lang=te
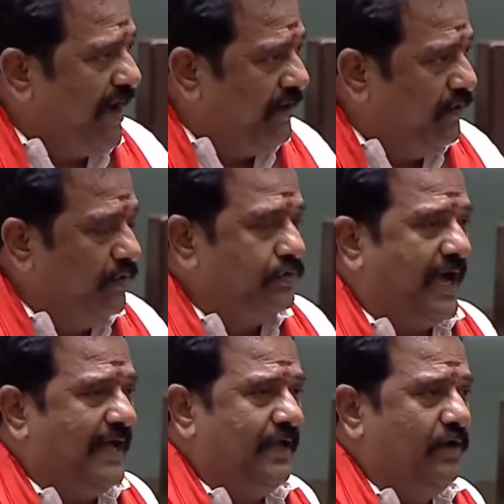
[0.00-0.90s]
వాళ్ళు
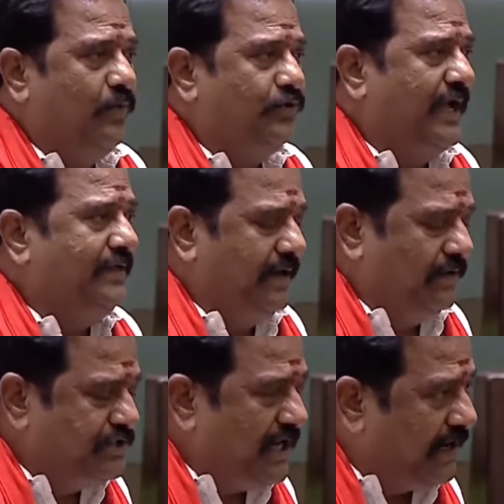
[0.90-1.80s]
తాతలు
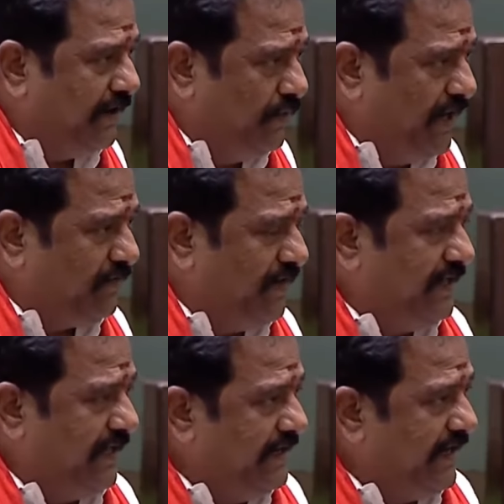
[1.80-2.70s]
ముత్తాతల నుంచి అక్కడ
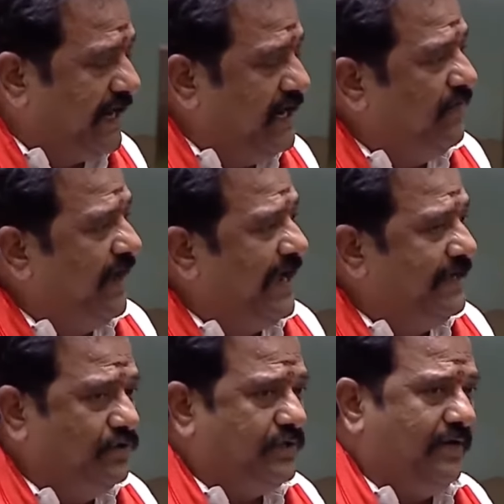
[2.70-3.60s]
ఉన్నటువంటిది అంటే రెండు వేల
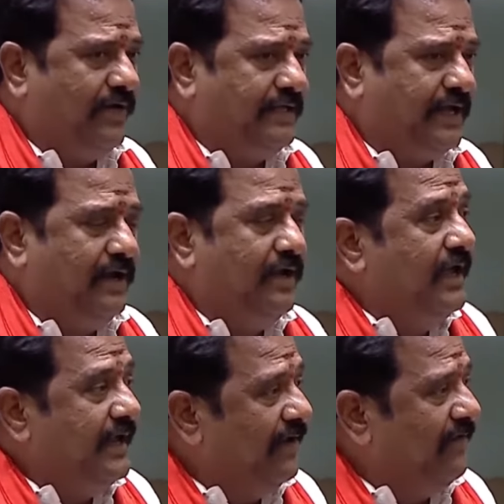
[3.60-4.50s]
ఐదు తర్వాత
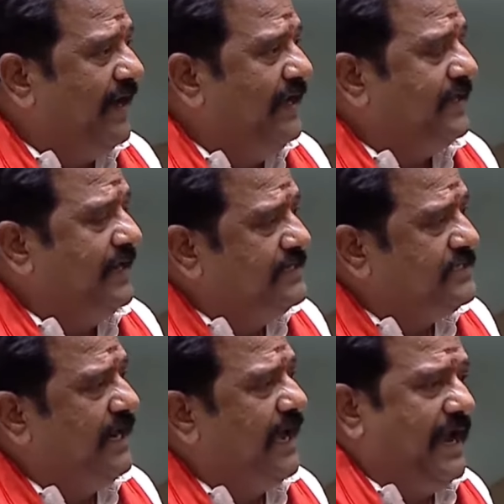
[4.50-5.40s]
ఎవరైతే
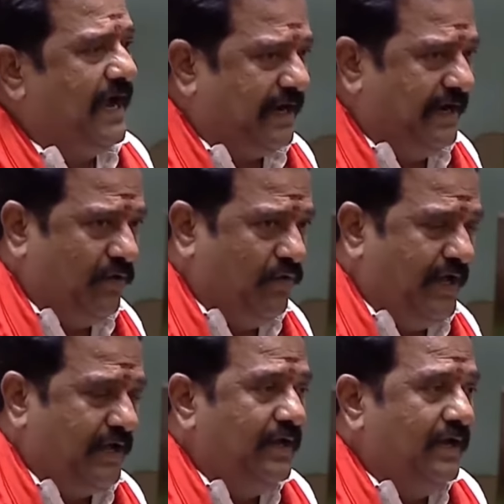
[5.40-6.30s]
నిజంగానే అక్కడనే
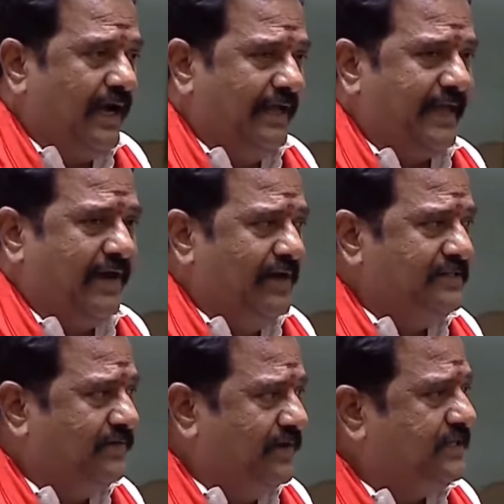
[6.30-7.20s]
ఉండి గత
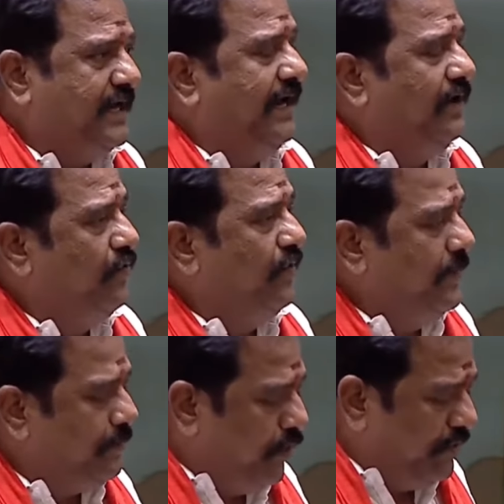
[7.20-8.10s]
అరవై సంవత్సరాలుగా
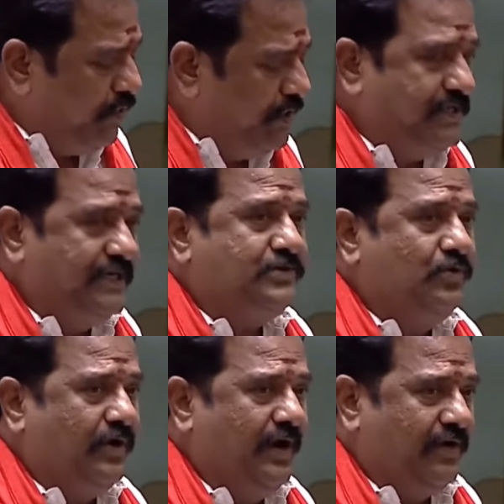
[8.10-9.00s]
ఉండి పోడుగోడు
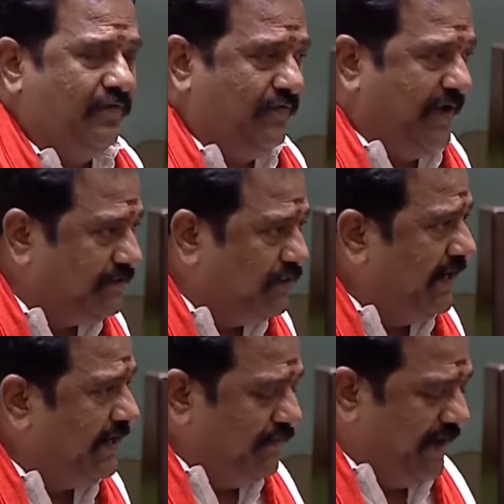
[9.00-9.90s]
చేసుకుంటున్నటువంటి
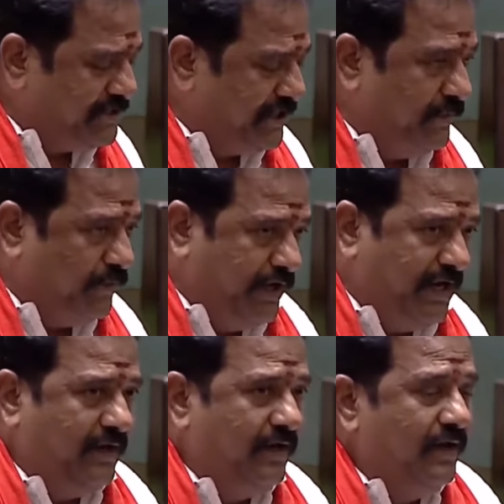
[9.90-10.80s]
వ్యక్తులకు ఇవ్వాల్సింది
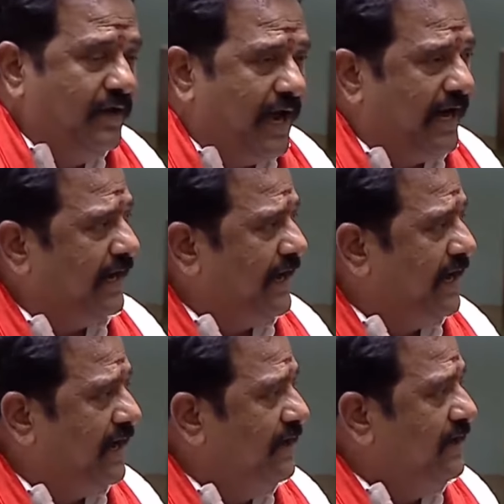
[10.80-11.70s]
పోయి అక్కడ
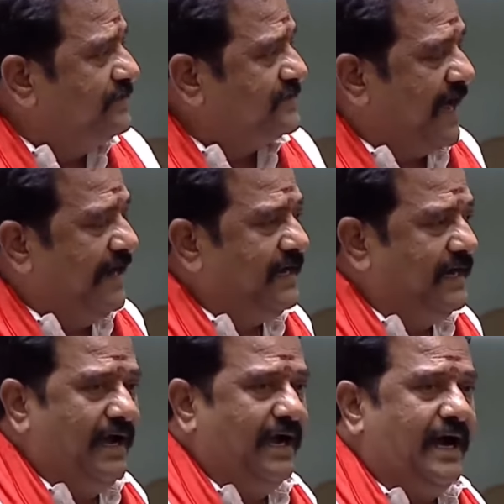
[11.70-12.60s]

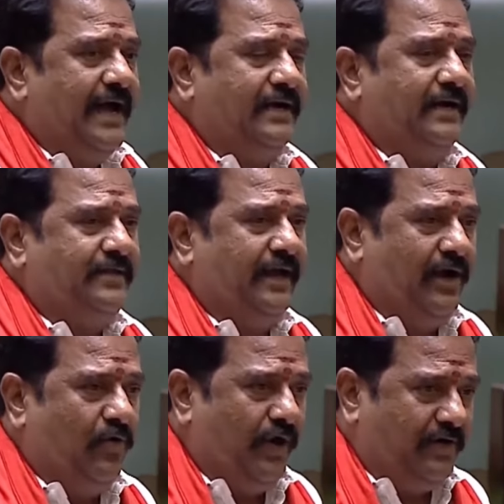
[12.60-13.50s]
స్థానికంగా
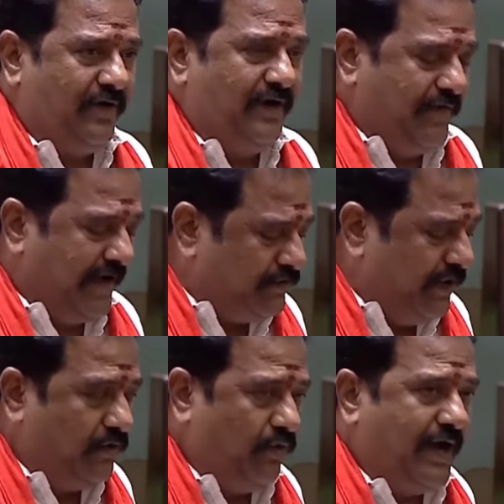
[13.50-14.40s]
కార్యకర్తలుగా ఉన్నటువంటి
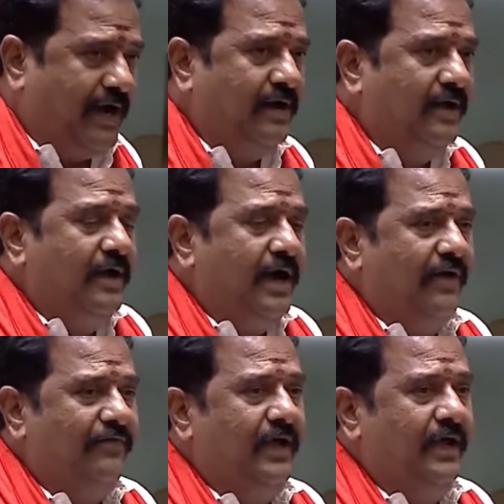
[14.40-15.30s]
వ్యక్తులకు కూడా
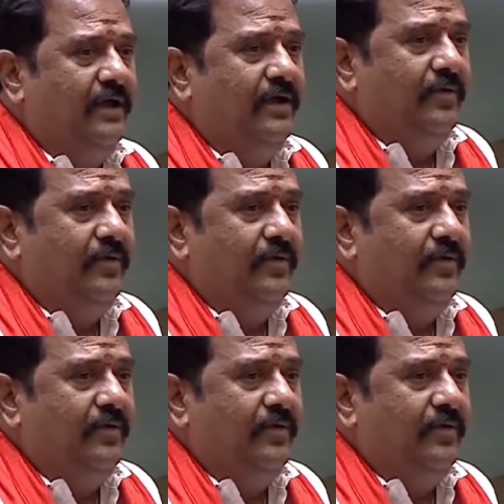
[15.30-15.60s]
అవి